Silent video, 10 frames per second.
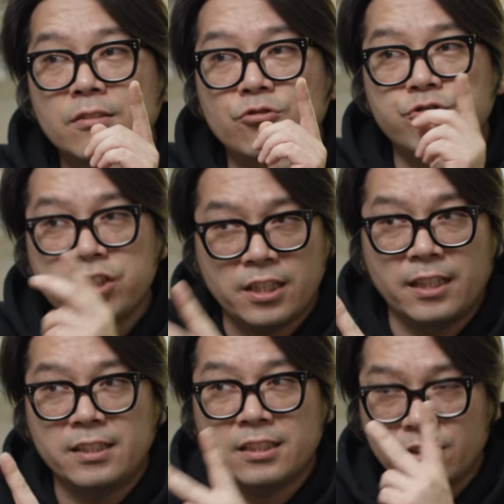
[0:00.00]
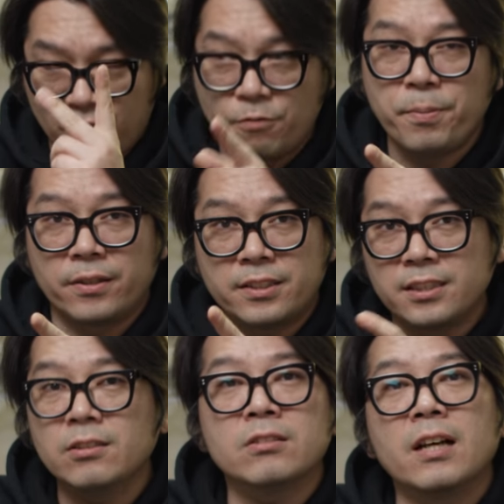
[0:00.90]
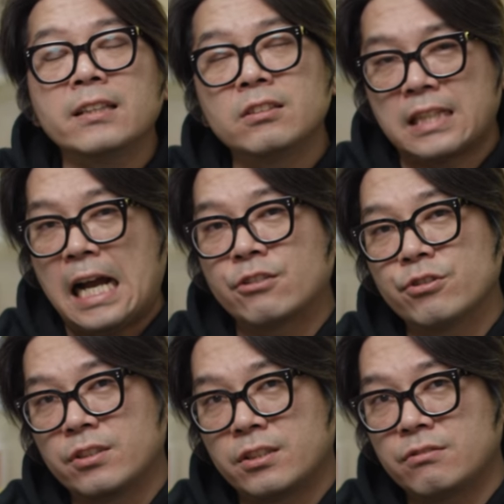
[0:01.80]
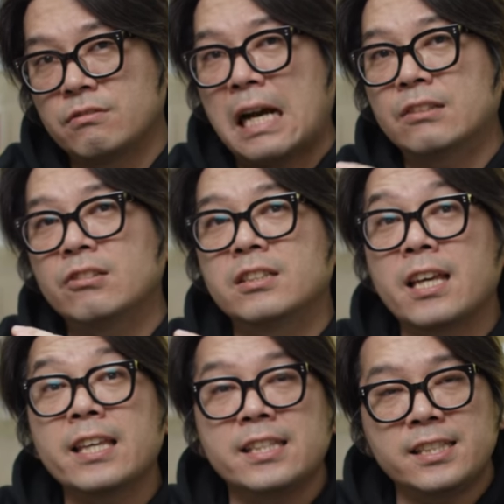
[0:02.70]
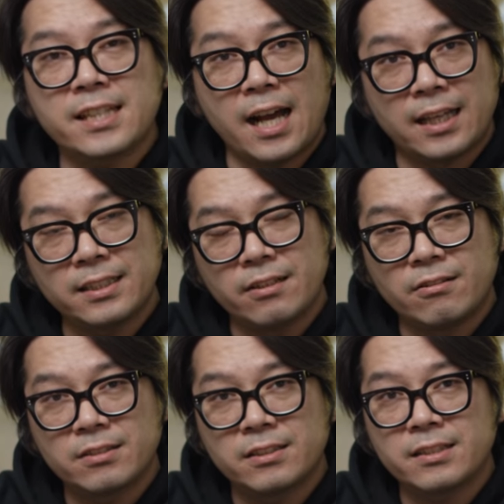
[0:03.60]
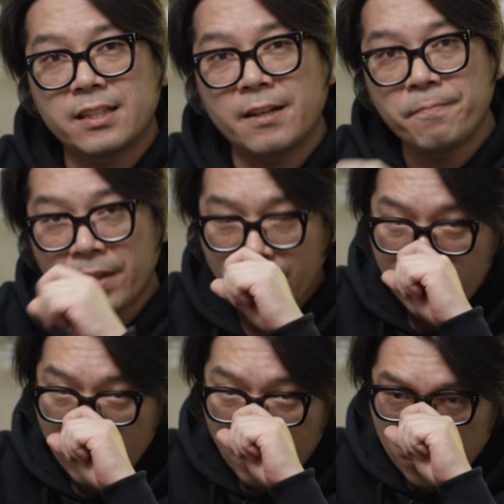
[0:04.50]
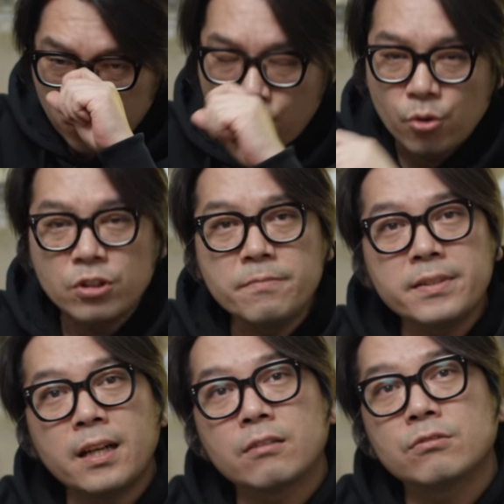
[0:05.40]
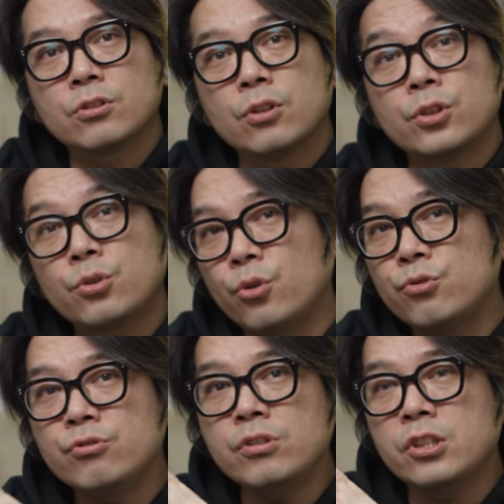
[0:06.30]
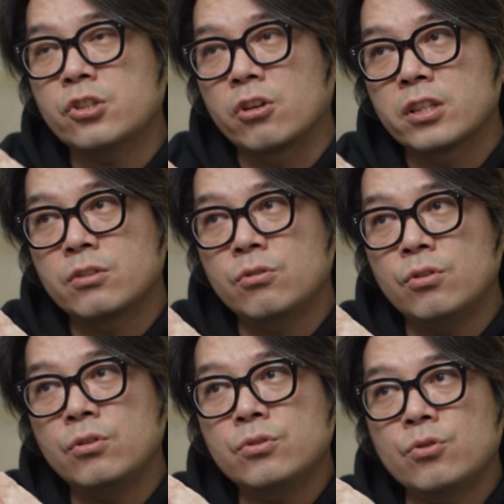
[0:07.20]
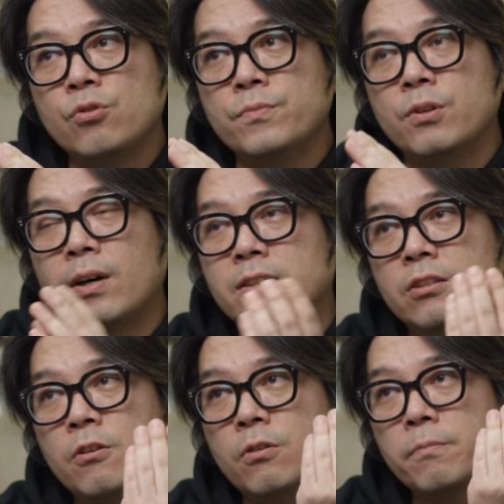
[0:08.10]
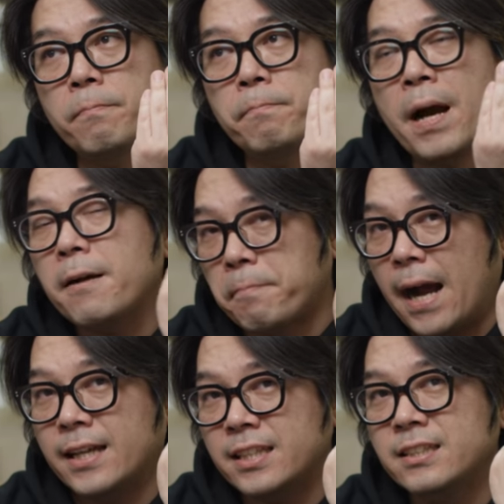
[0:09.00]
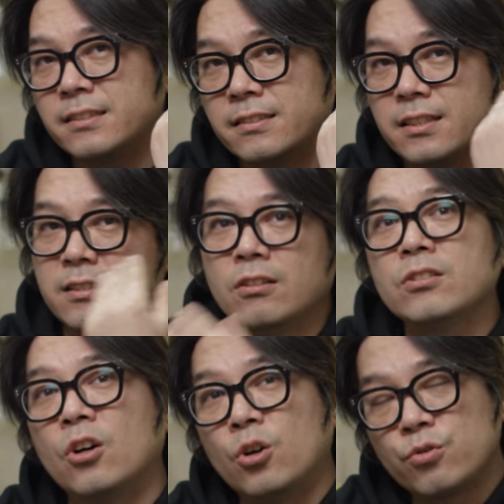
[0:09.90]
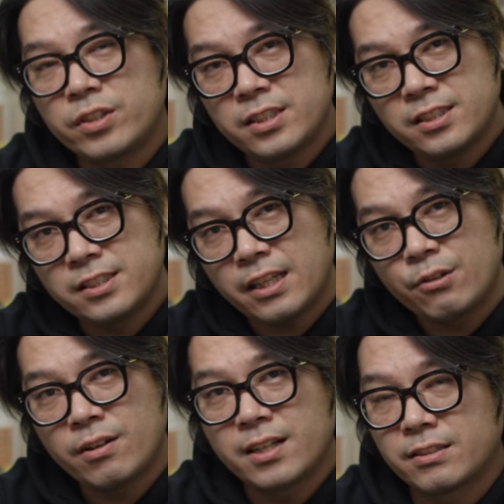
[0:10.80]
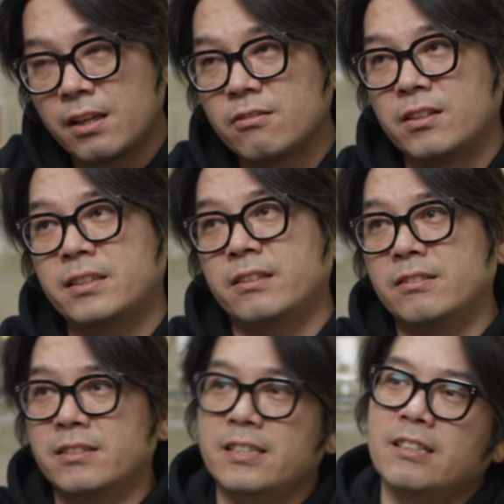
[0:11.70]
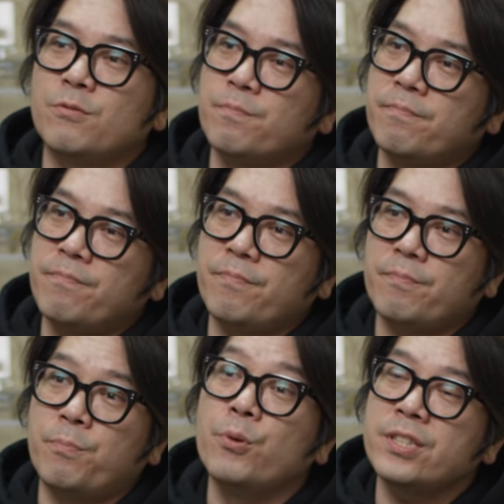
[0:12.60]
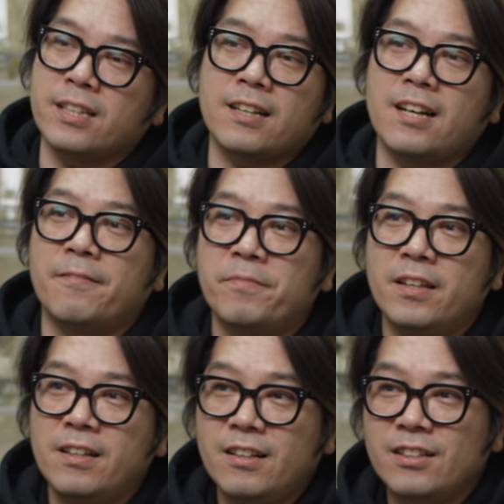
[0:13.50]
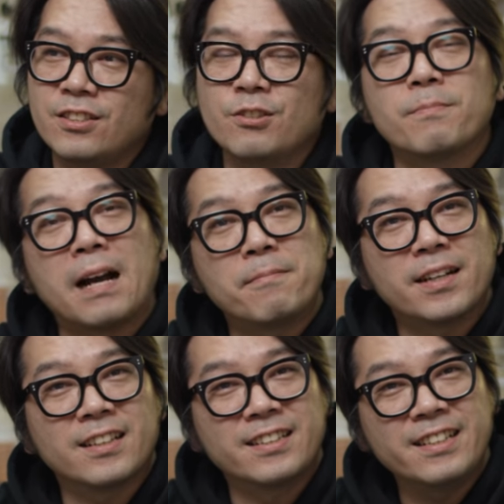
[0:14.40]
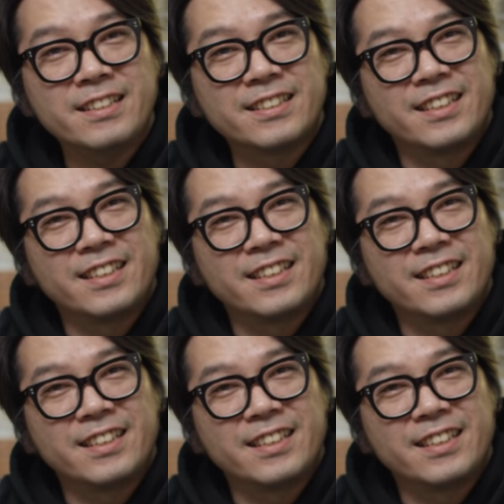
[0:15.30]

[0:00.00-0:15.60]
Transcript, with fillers: 2시간씩 8번 끊어서 하던 강좌여가지고 강좌가 그렇게 길지가 않아요. 그러니까 조금이라도 더 효율적이고 조금 더 와서 팍 박히는 그런 어휘를 사용하게 될 것 같아요. 그러니까 좀 보시다가 이 녀석 막말하네?